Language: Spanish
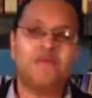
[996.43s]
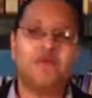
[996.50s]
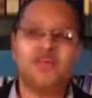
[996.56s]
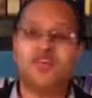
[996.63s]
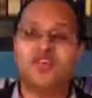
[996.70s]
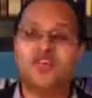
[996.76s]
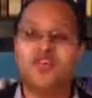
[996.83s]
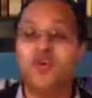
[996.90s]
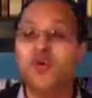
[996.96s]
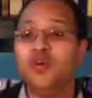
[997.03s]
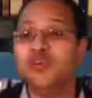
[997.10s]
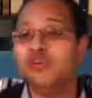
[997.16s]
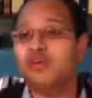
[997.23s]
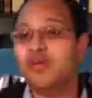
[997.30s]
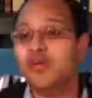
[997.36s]
y Roger
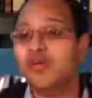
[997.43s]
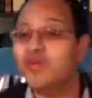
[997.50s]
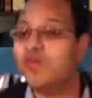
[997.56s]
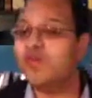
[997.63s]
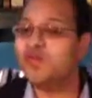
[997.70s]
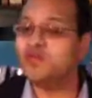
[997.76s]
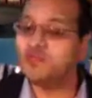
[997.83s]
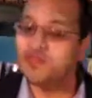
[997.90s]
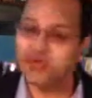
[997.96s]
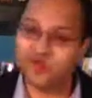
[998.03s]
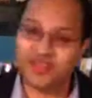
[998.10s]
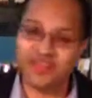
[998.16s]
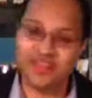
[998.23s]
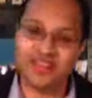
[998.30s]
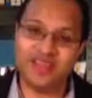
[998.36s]
Olson, que es uno de, los, uno
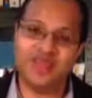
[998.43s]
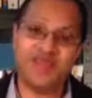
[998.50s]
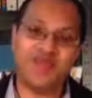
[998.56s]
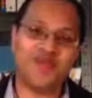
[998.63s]
de